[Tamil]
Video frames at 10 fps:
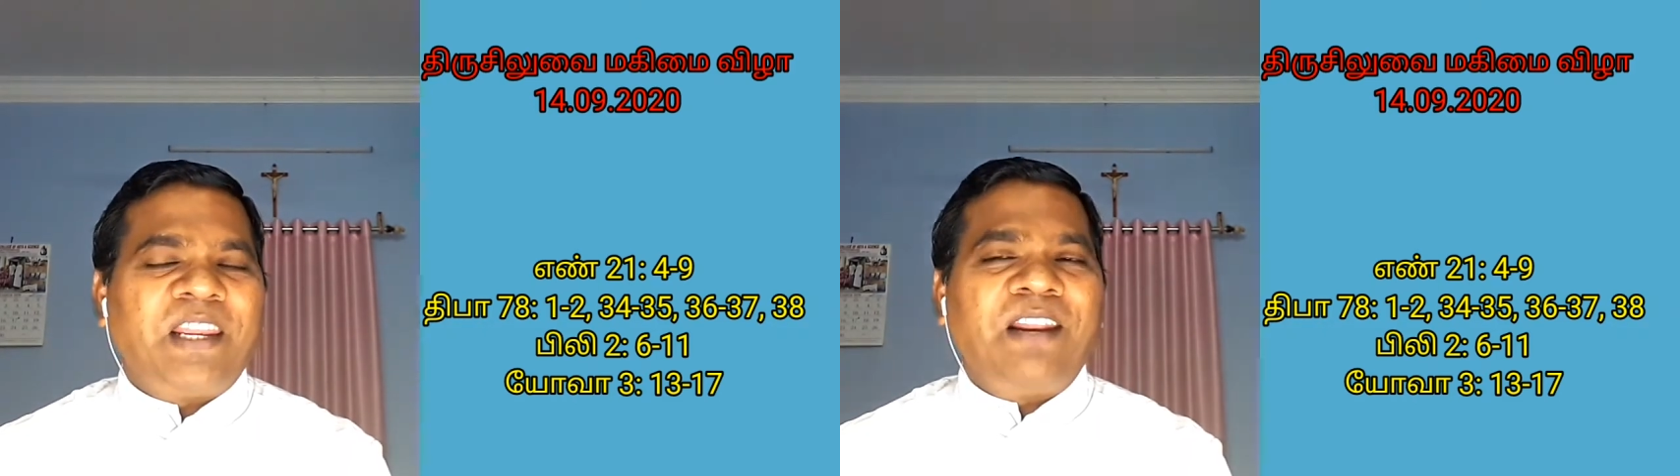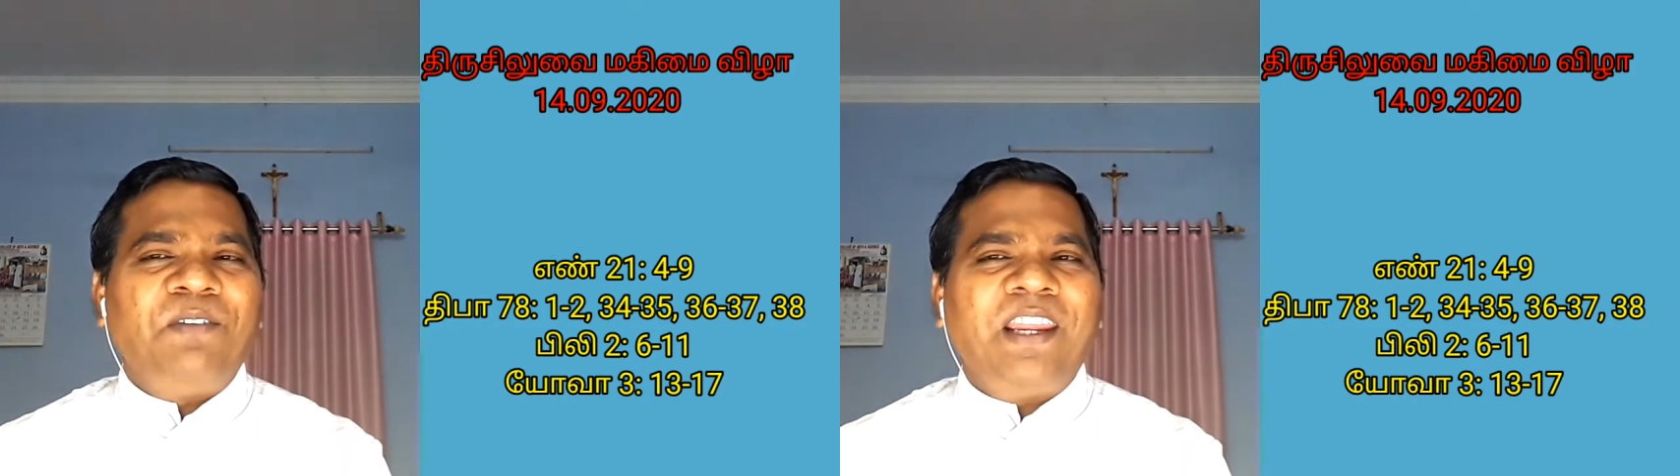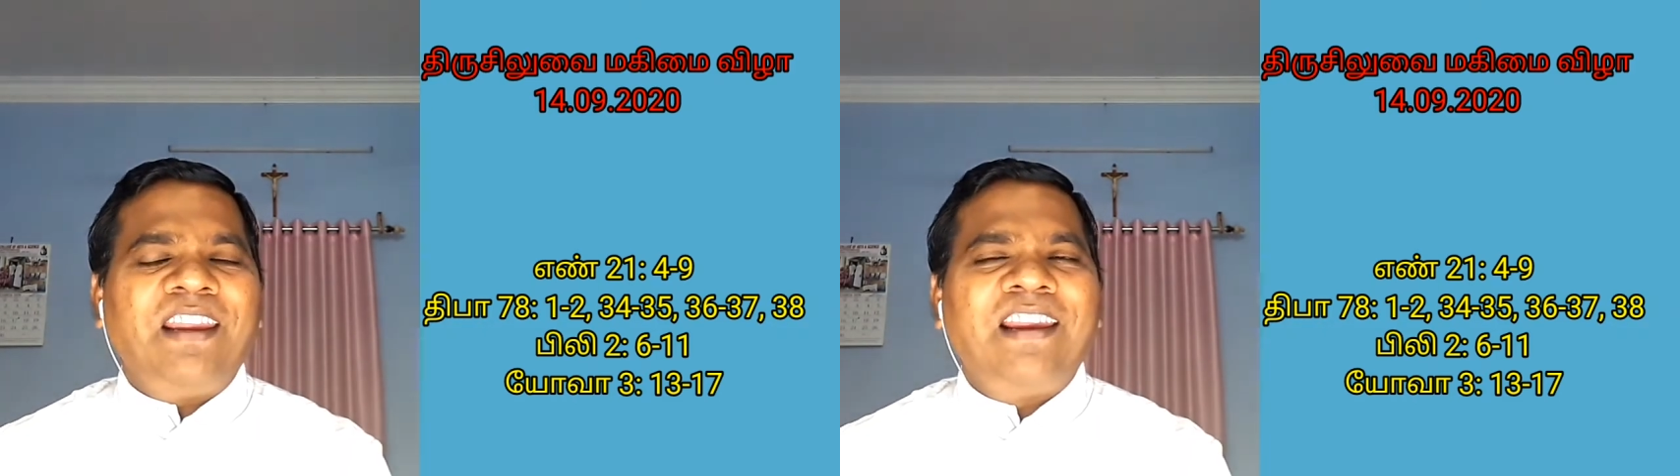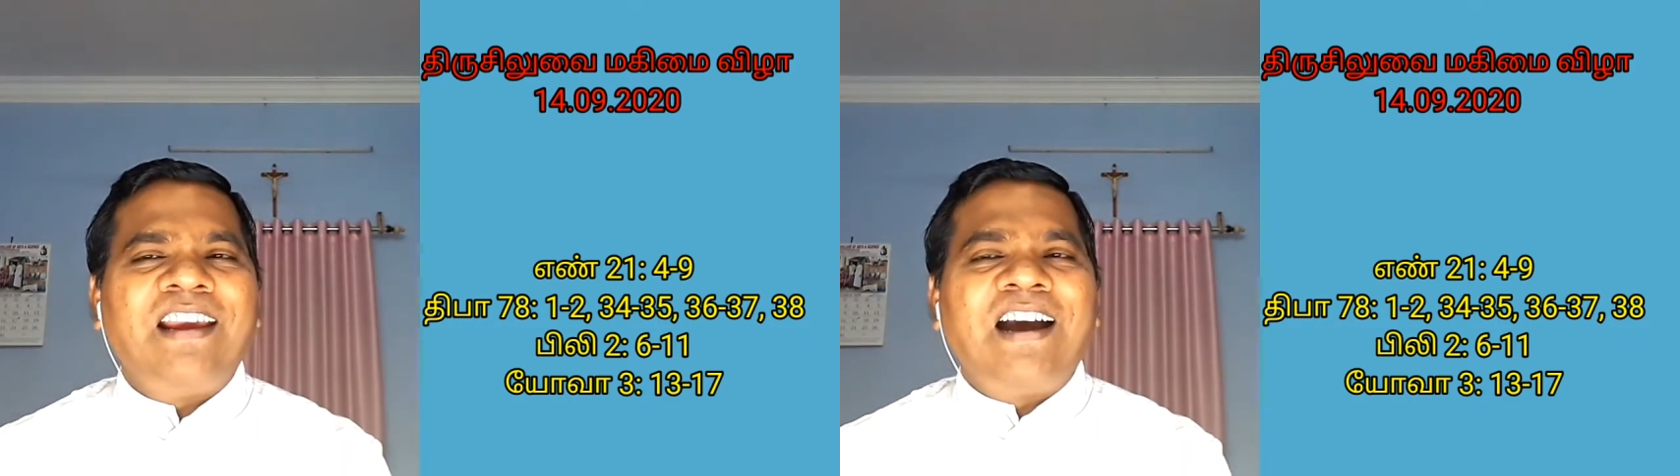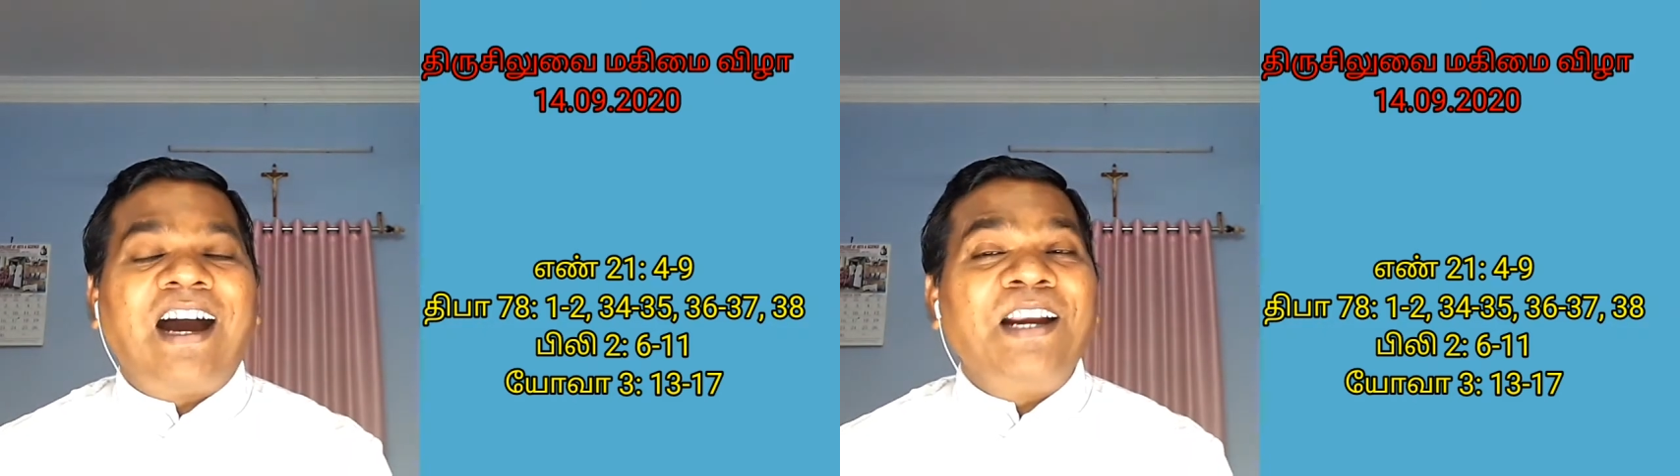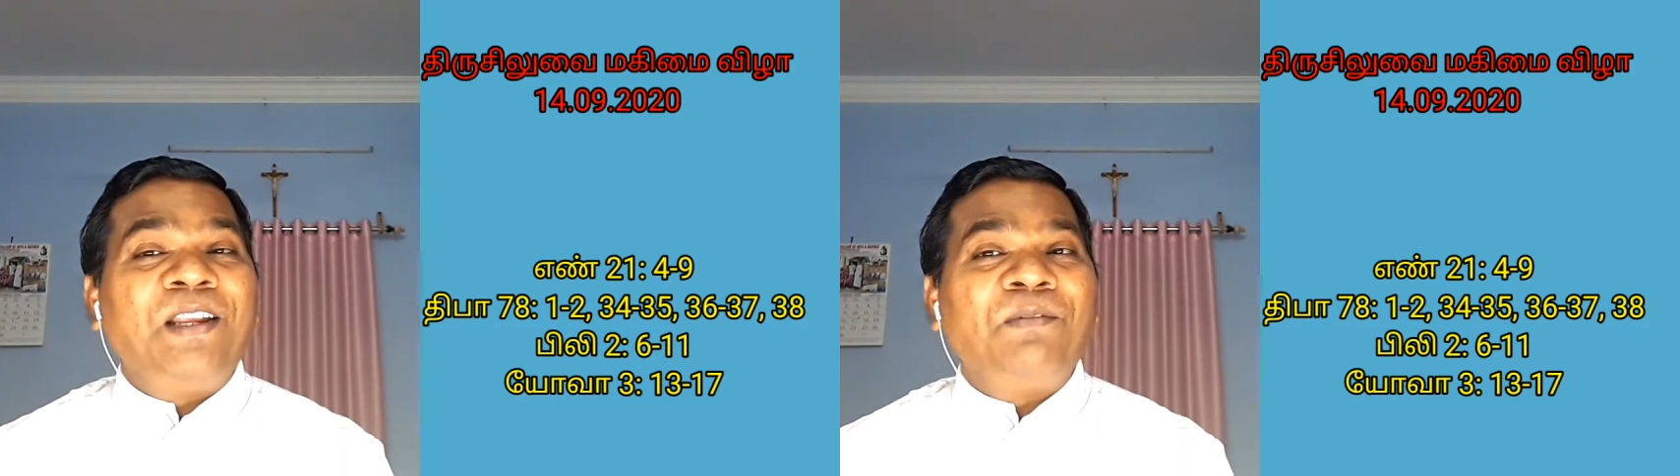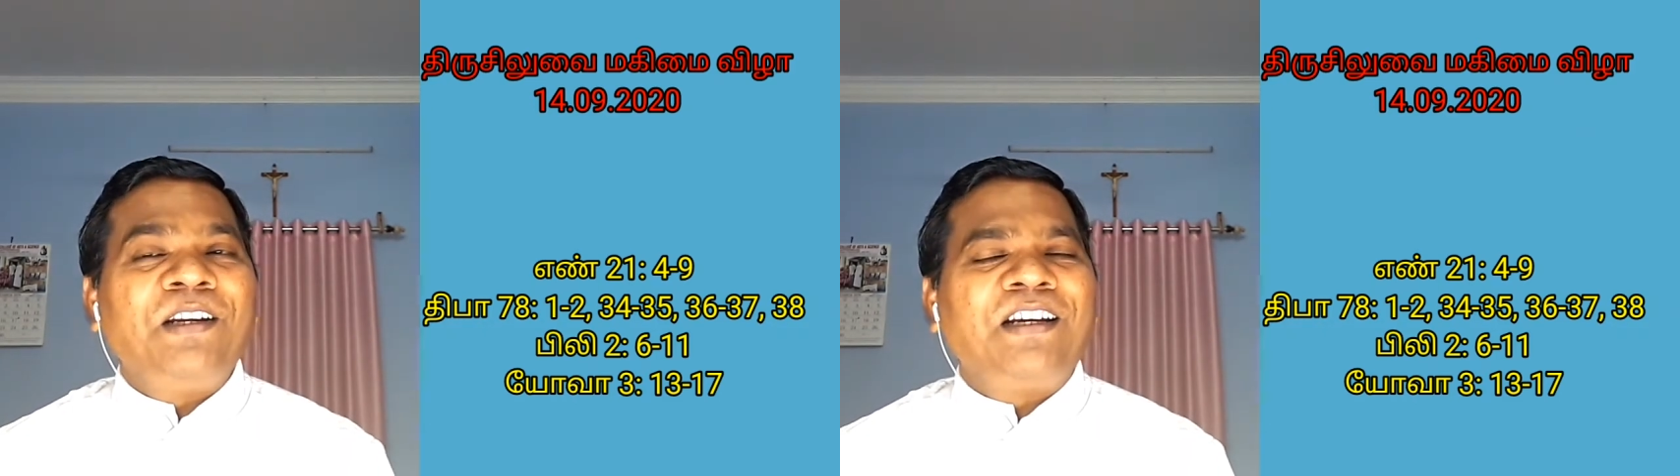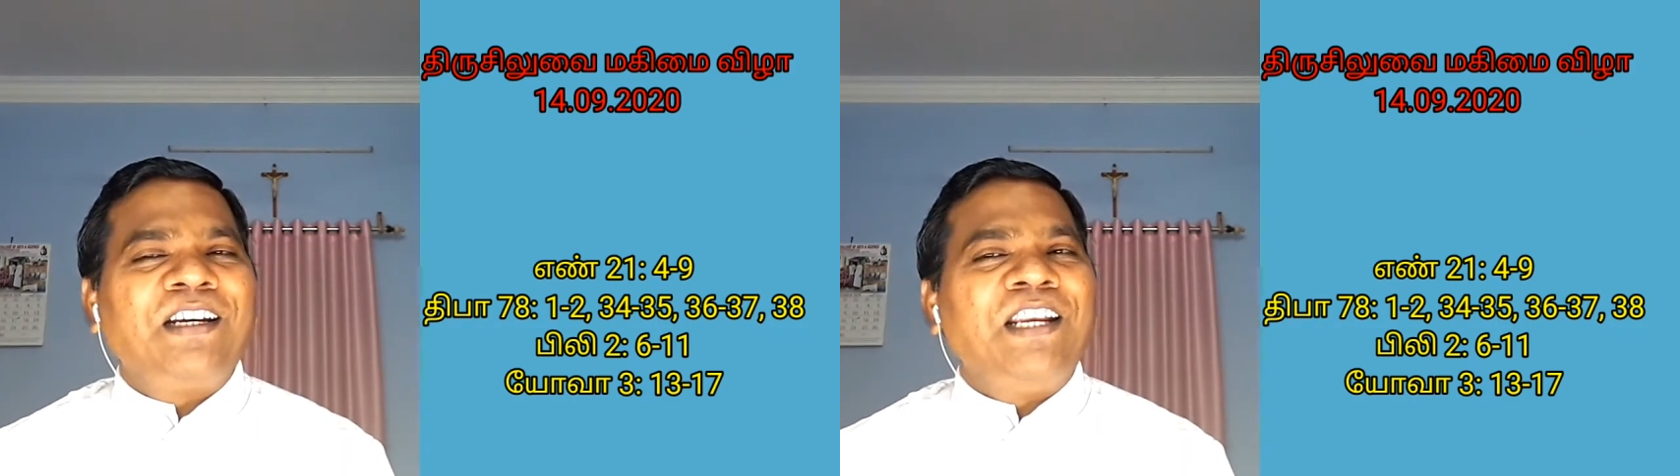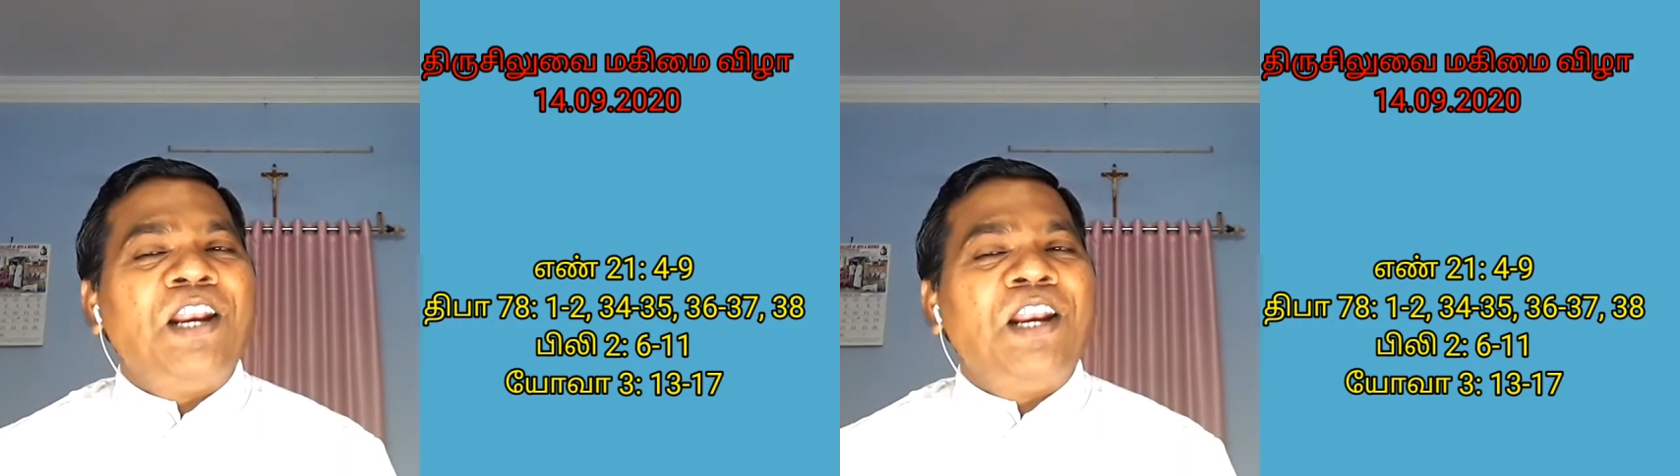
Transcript: எனவே ஆண்டவருக்கு